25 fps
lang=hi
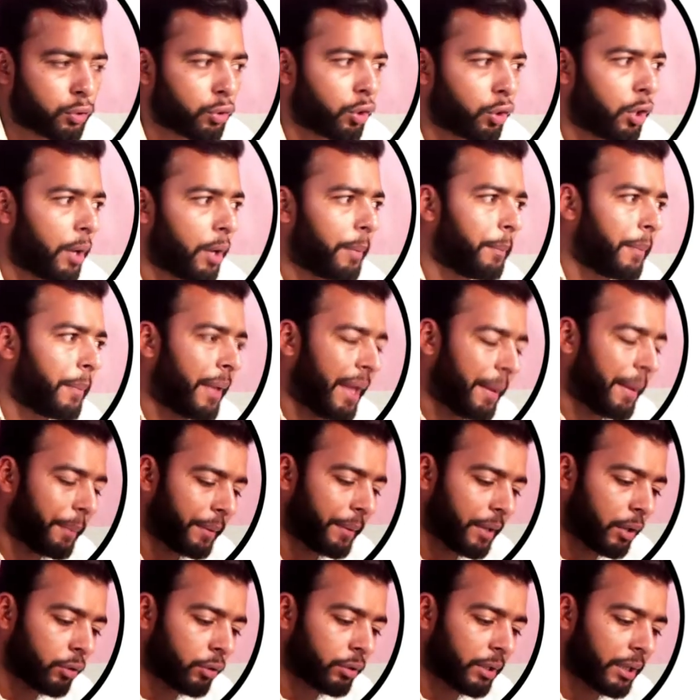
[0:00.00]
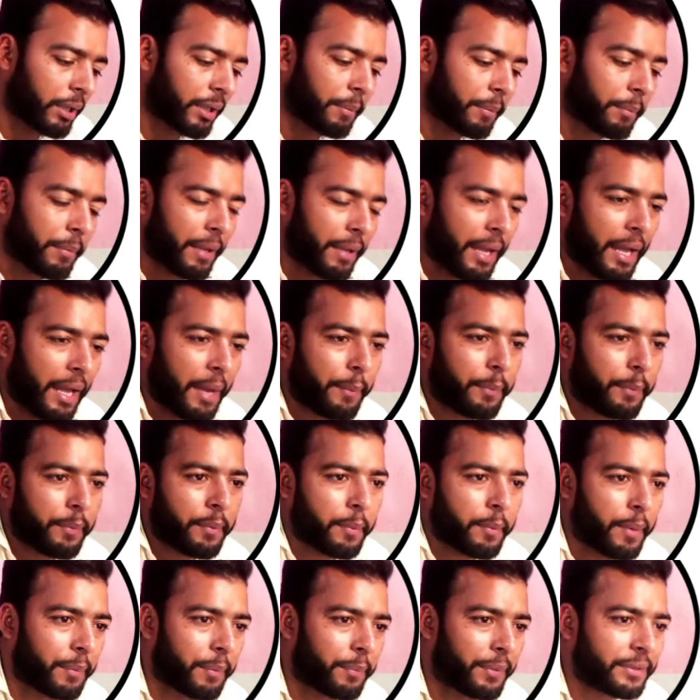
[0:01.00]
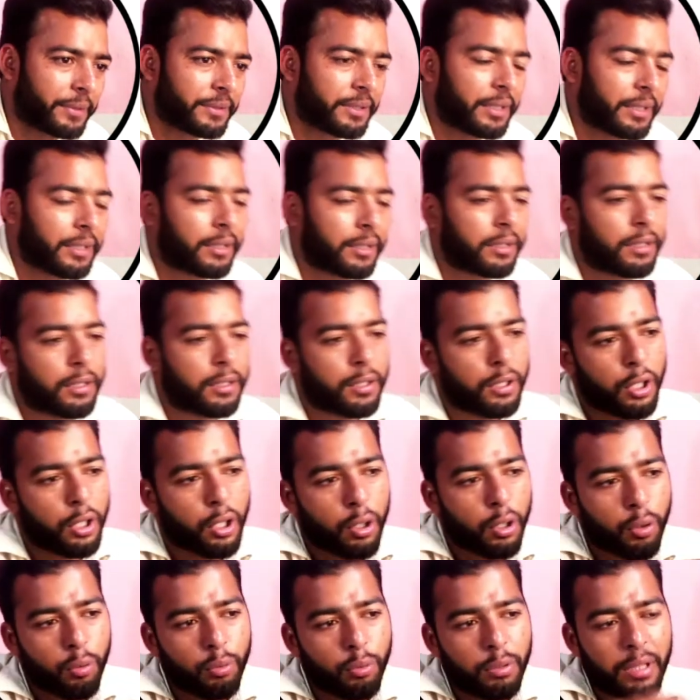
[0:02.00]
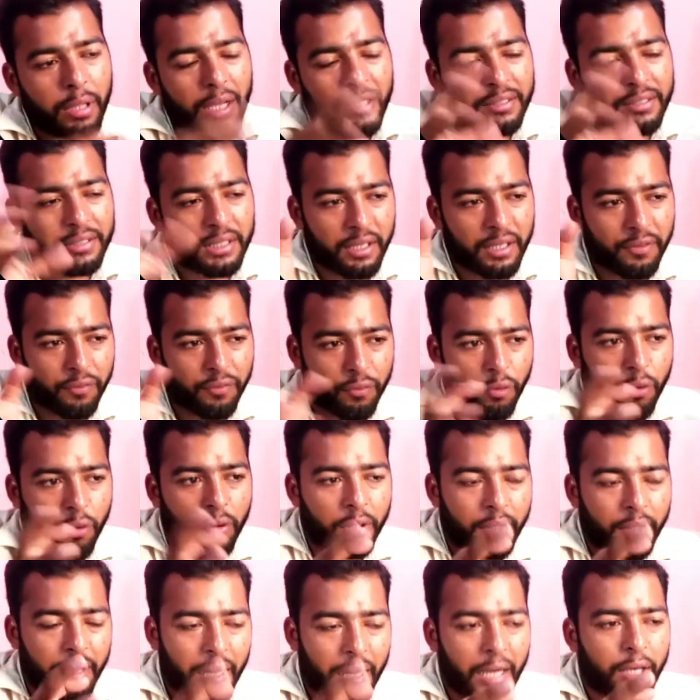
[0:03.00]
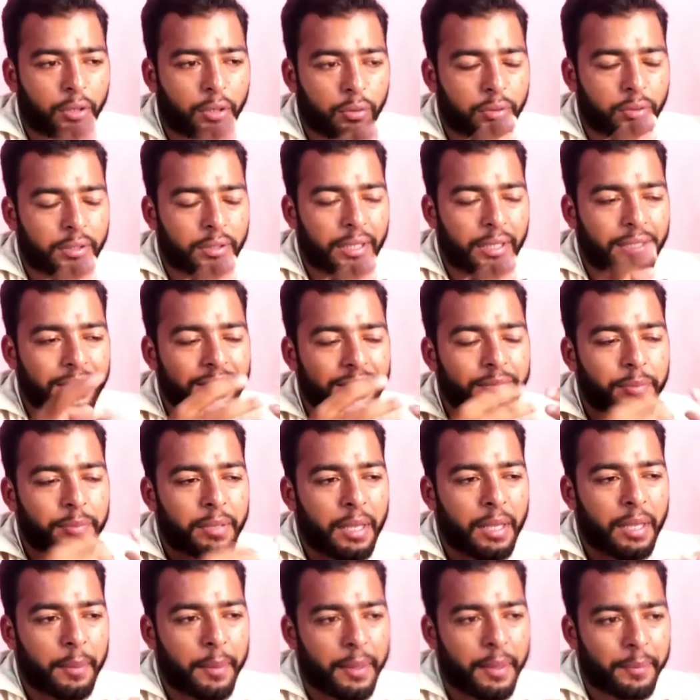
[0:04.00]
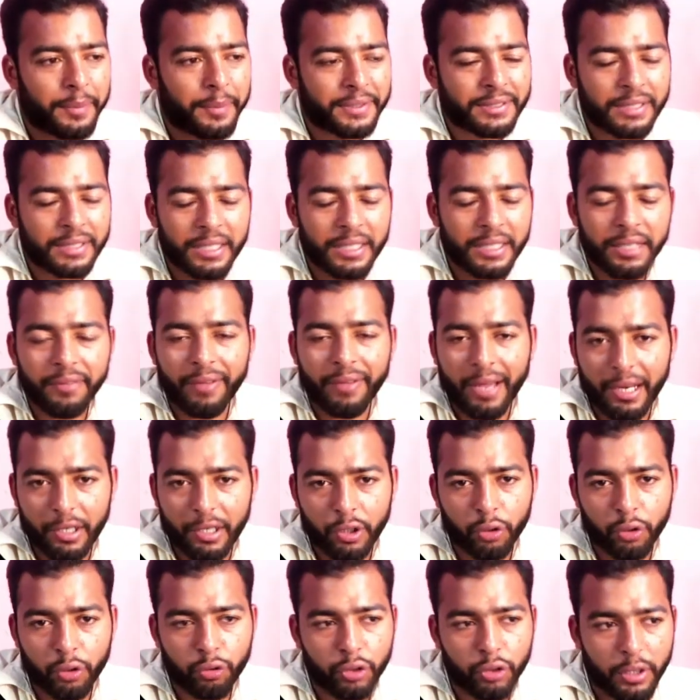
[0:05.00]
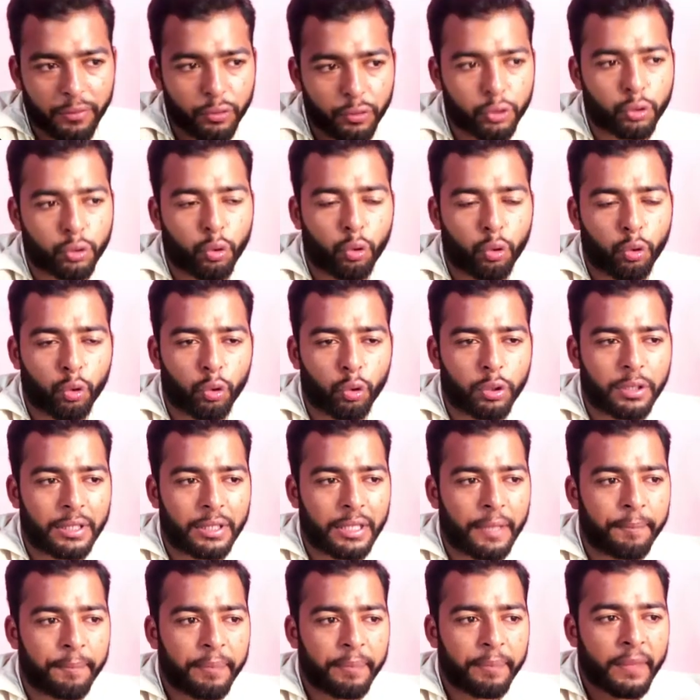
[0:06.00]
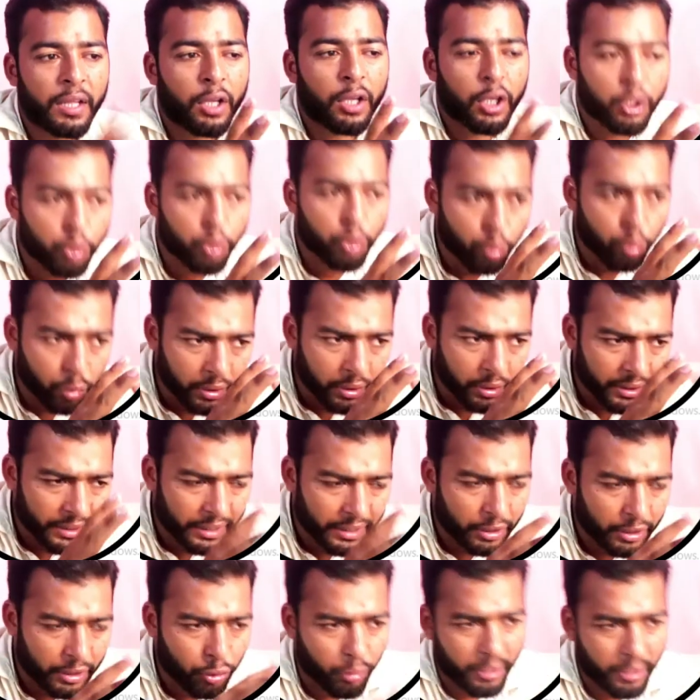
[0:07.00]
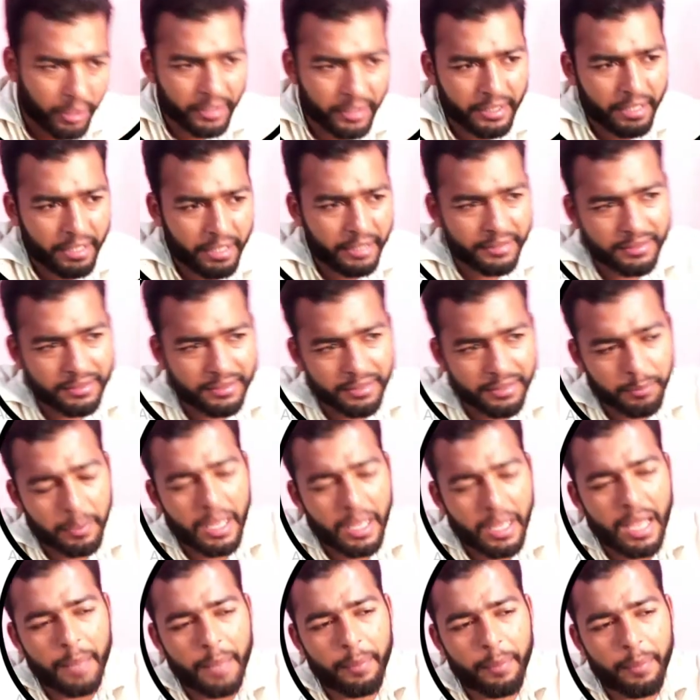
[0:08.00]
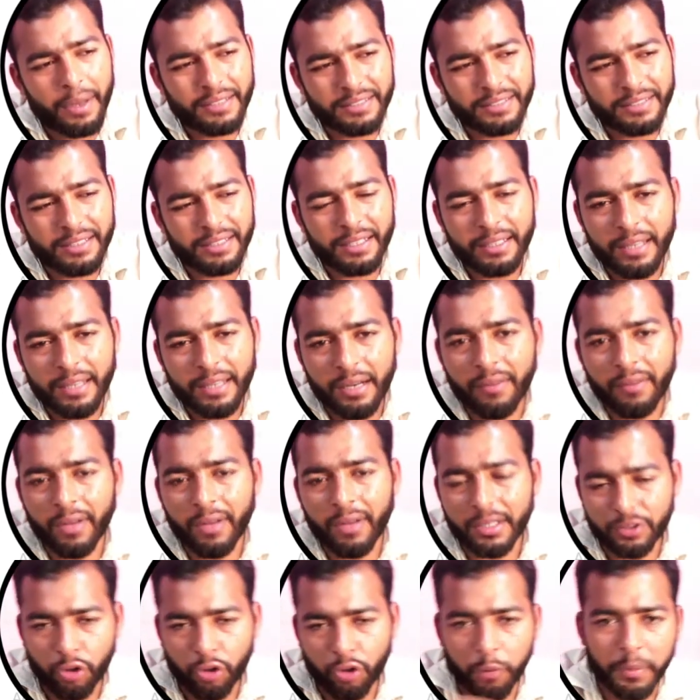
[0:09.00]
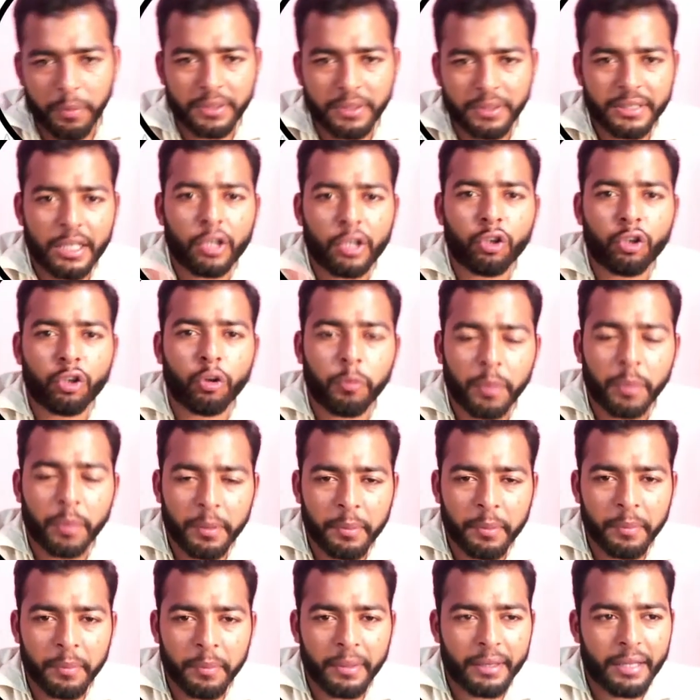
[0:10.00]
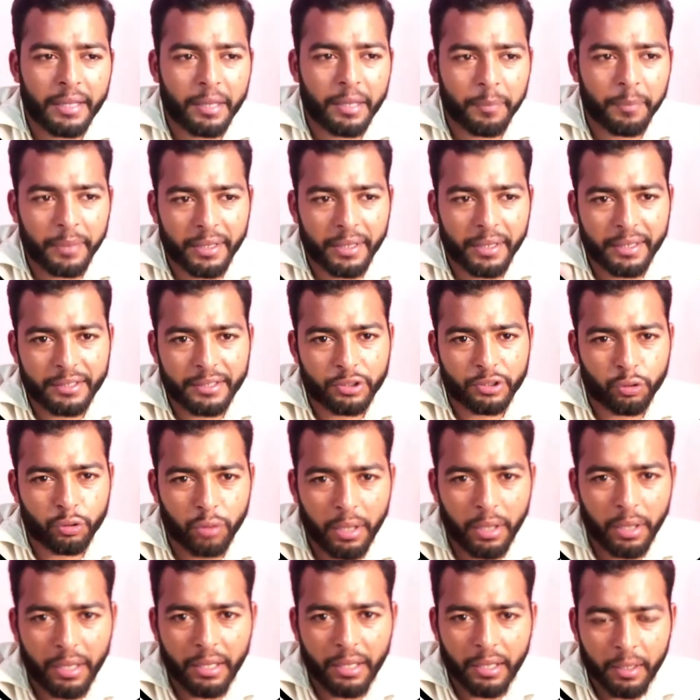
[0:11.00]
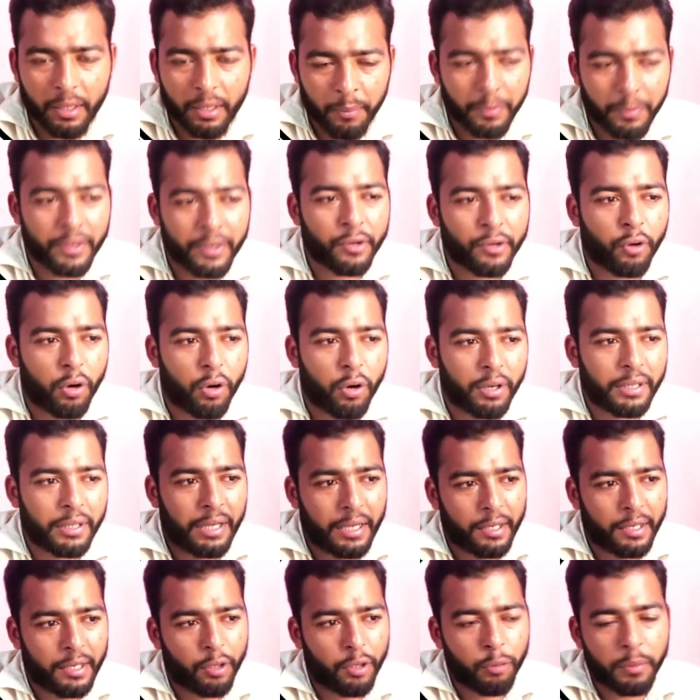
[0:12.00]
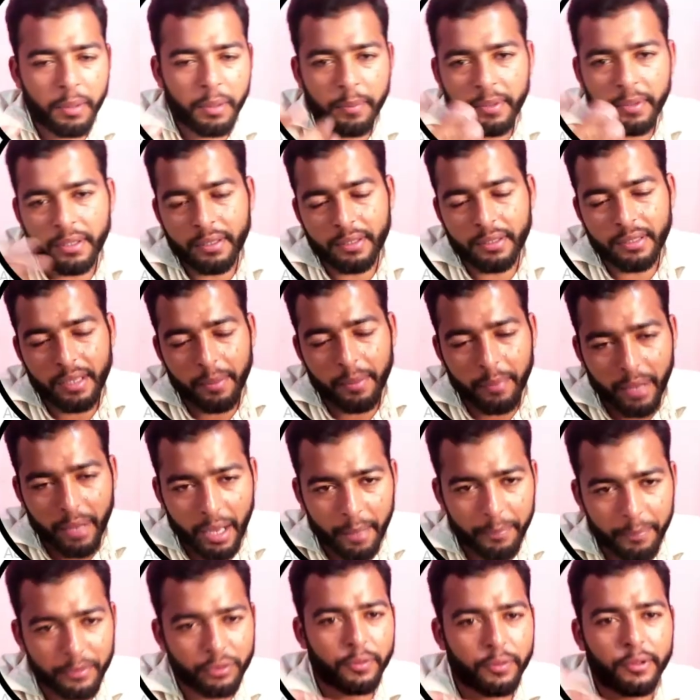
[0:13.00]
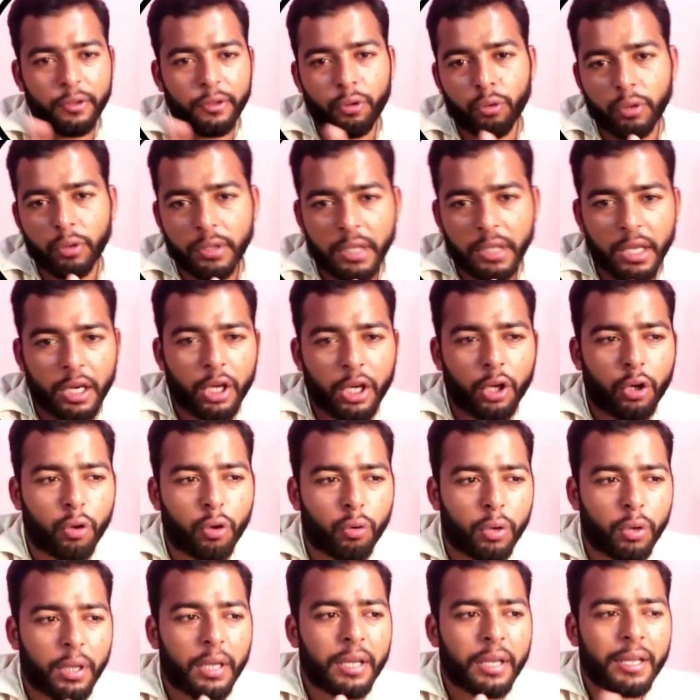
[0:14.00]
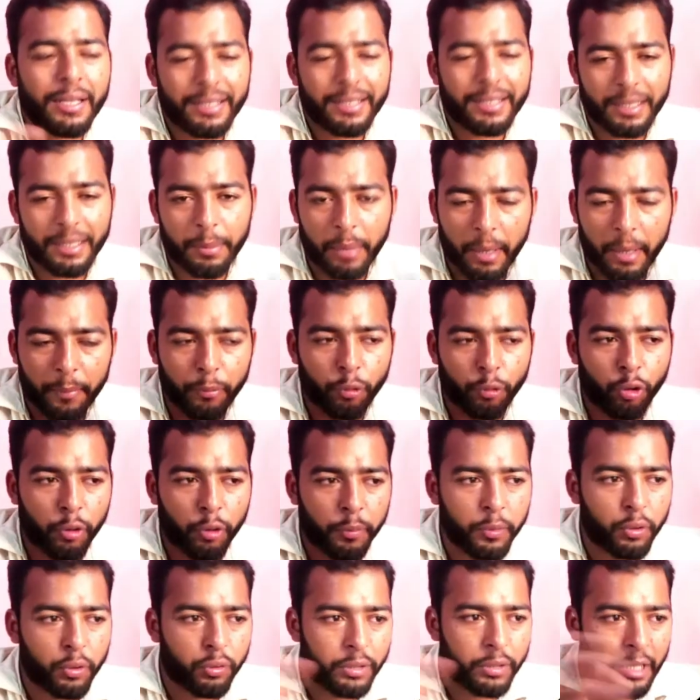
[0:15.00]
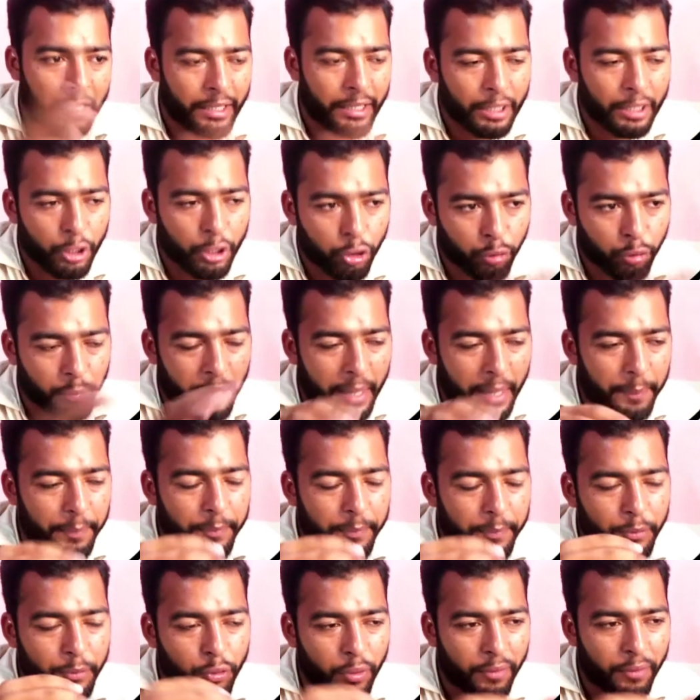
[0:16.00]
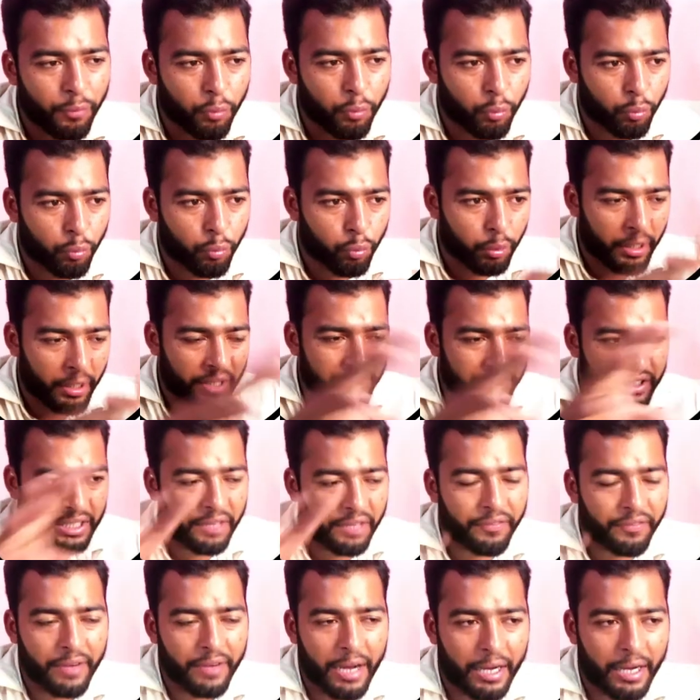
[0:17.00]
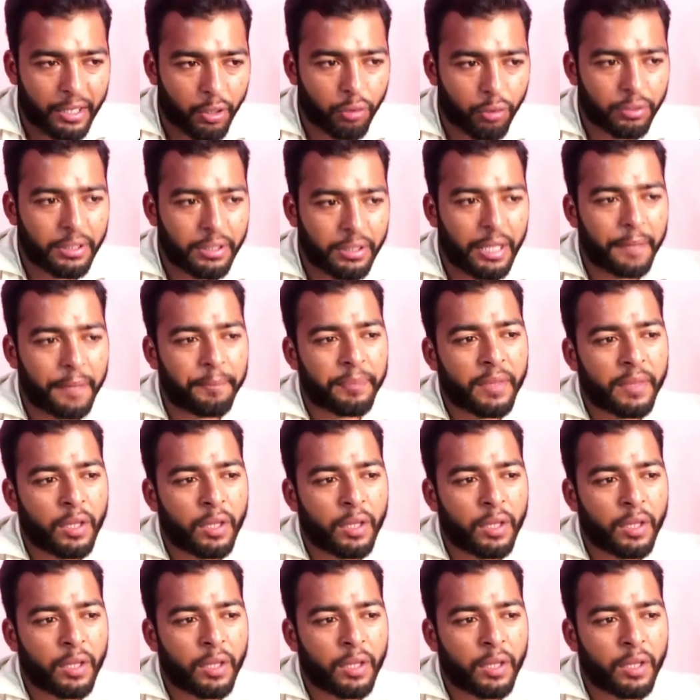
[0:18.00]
अब मैप क्या होता है कि मैप हमारे पास एक कलेक्शन ऑफ कंटेंट होता है जिसमें हमारे पास की वैल्यूज जो है वो स्टोर होती हैं तो इनके जो ये मैप एक्सेट्रा ये एडवांस टॉपिक्स हैं इनके ऊपर भी मेरी एक प्लेलिस्ट जो है मैं रिकॉर्ड कर रहा हूँ मे भी जब आप इस वीडियो को देख रहे होगे तब अपलोड भी हो जाए तो मैप जो है वो कलेक्शन ऑफ डाटा होता है